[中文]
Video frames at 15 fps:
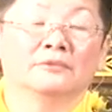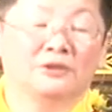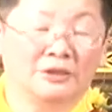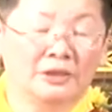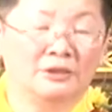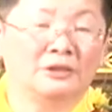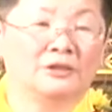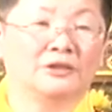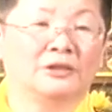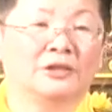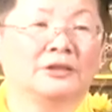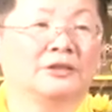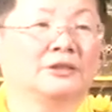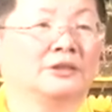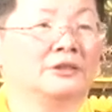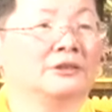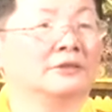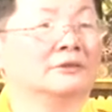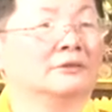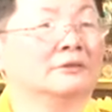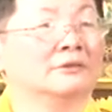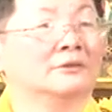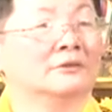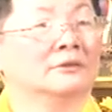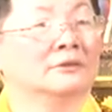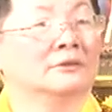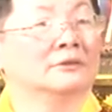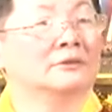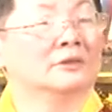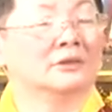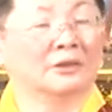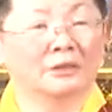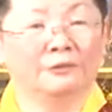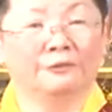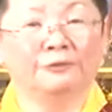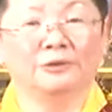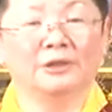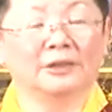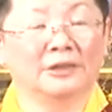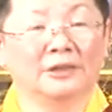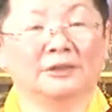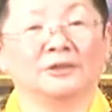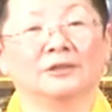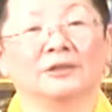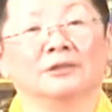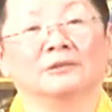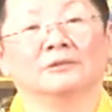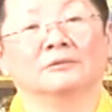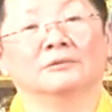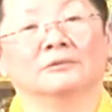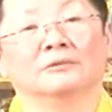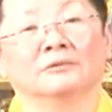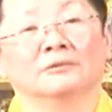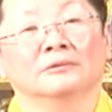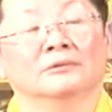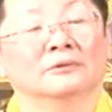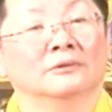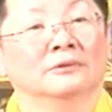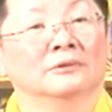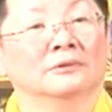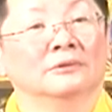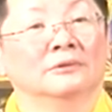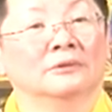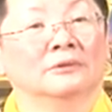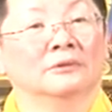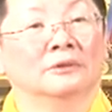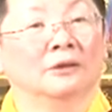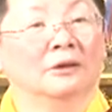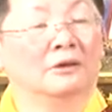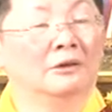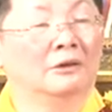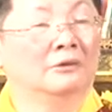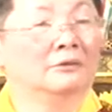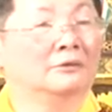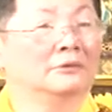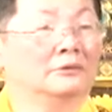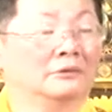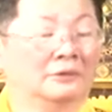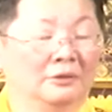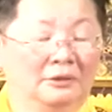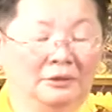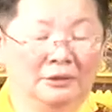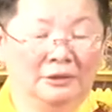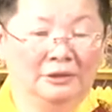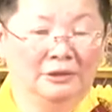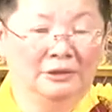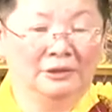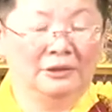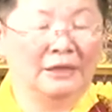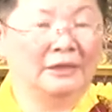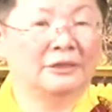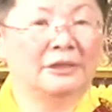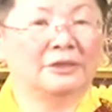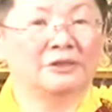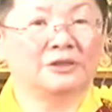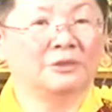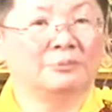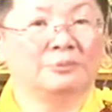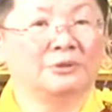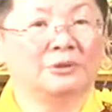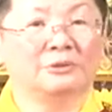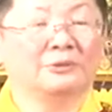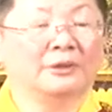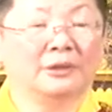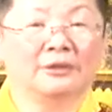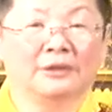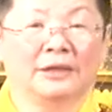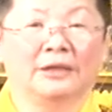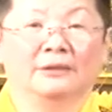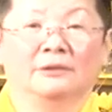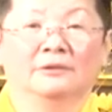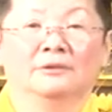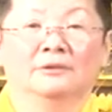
真的是可惜，折服的可惜。啊，这个雷葬寺不是我要盖的，